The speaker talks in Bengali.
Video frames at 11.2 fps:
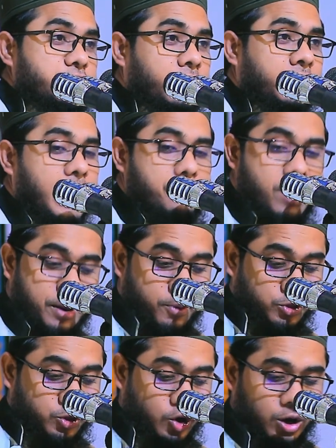এজন্যে আমার
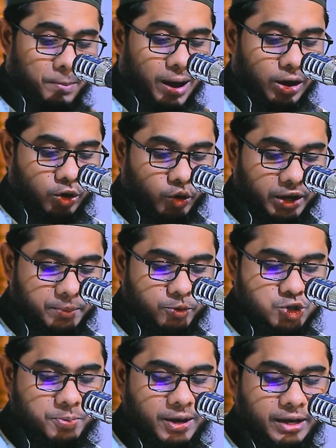বন্ধুগণ ভালো করেই
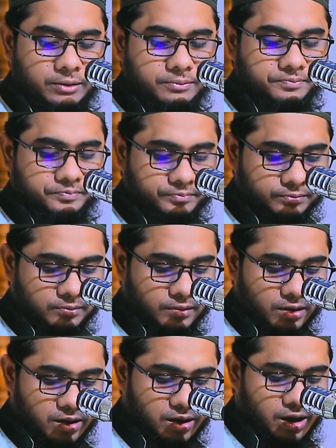বুঝবেন
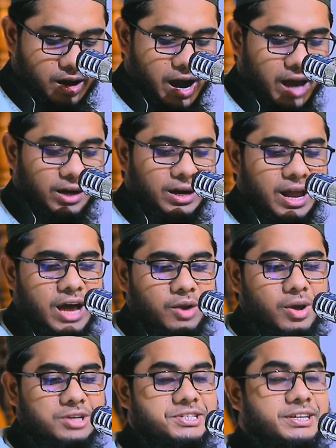
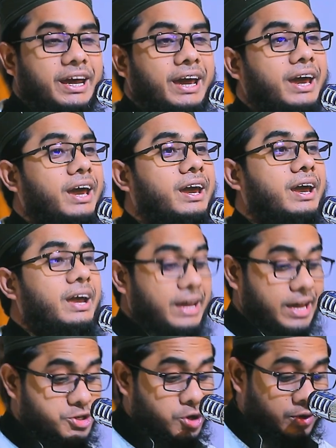আল্লাহর ওয়াস্তে
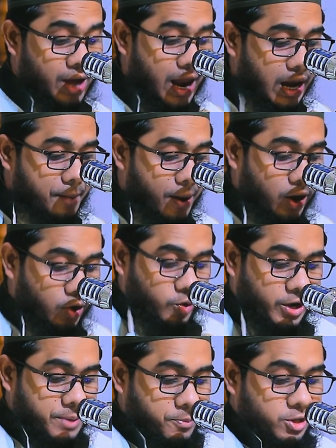এজন্য আল্লাহ ভালো
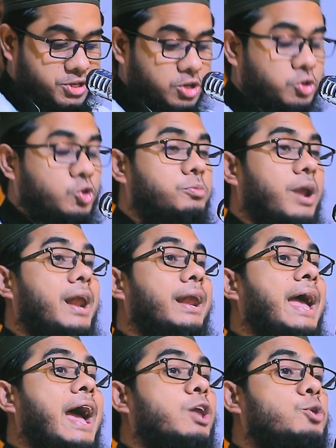করেই বলছেন তোমরা
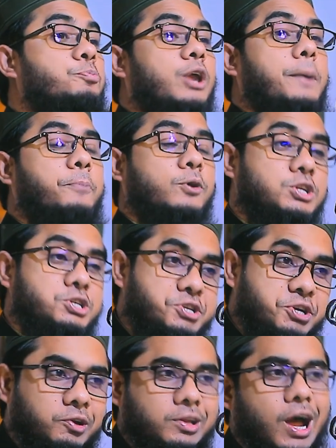ন্যায়ের উপরে
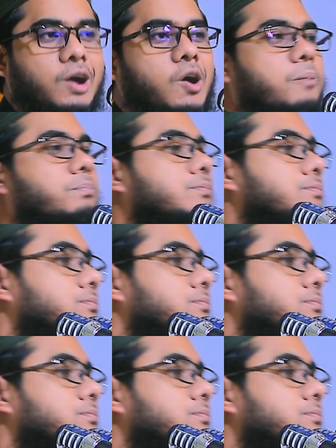প্রতিষ্ঠিত থাকো